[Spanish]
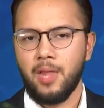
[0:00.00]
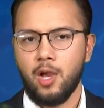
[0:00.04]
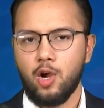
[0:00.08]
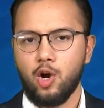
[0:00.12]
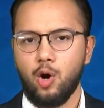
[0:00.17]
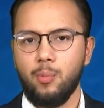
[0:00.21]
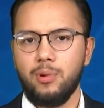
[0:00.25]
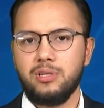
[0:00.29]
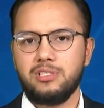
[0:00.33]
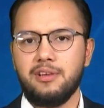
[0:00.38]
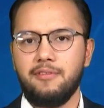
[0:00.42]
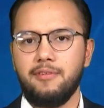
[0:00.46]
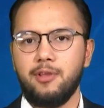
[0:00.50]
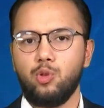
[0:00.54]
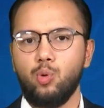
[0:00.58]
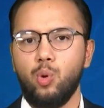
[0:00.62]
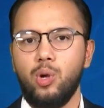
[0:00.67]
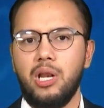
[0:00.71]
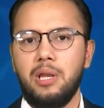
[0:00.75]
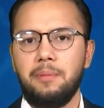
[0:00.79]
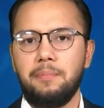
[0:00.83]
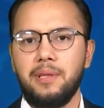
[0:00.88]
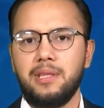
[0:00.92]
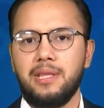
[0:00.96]
Como es
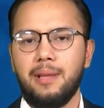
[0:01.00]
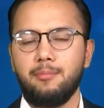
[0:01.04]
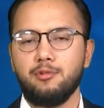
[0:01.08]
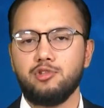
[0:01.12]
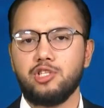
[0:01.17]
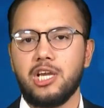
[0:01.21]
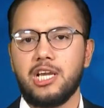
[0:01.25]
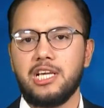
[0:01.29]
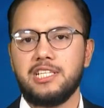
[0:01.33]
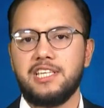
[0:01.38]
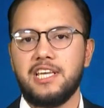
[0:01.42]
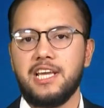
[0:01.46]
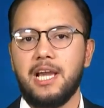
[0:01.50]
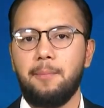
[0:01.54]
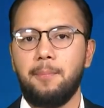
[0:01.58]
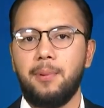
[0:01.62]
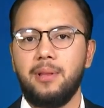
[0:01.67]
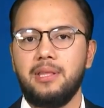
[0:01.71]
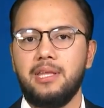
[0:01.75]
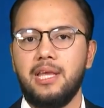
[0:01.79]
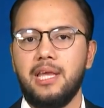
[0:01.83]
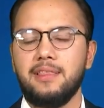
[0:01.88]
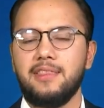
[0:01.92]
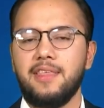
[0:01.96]
habitual, invitamos a que siga
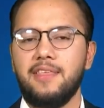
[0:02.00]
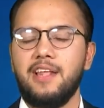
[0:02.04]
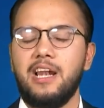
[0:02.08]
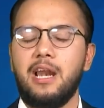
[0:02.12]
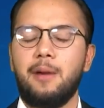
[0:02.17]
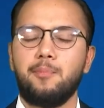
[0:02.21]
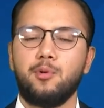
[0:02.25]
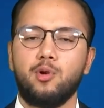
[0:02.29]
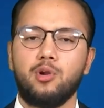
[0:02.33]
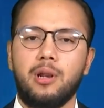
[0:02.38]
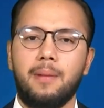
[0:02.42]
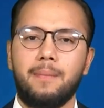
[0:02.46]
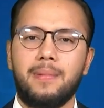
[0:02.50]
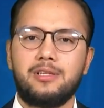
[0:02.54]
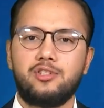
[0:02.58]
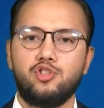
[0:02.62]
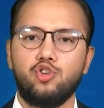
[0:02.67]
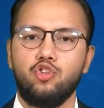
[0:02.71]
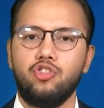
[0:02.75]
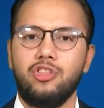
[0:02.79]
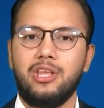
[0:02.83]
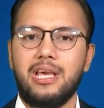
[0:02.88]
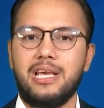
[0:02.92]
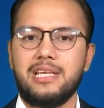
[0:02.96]
pendiente de la
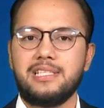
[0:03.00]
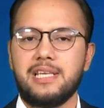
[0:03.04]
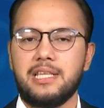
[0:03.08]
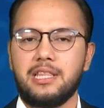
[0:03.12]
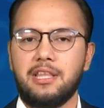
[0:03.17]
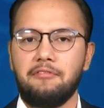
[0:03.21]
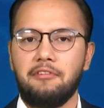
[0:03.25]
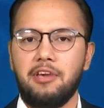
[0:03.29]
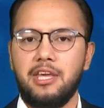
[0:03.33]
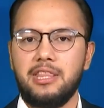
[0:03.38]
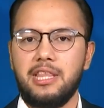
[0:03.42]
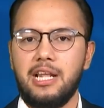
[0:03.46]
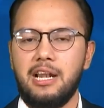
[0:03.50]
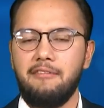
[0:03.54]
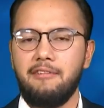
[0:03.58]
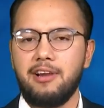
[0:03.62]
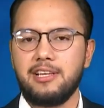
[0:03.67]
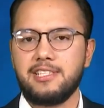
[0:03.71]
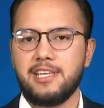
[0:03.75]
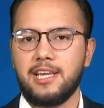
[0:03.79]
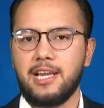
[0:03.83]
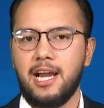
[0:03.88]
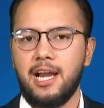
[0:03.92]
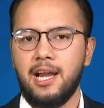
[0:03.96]
programación de STV
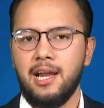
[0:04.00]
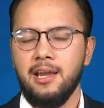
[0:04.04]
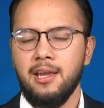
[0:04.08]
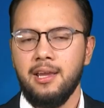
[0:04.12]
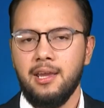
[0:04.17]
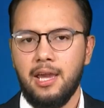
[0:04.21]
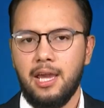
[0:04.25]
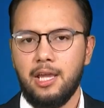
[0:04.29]
Telebásica,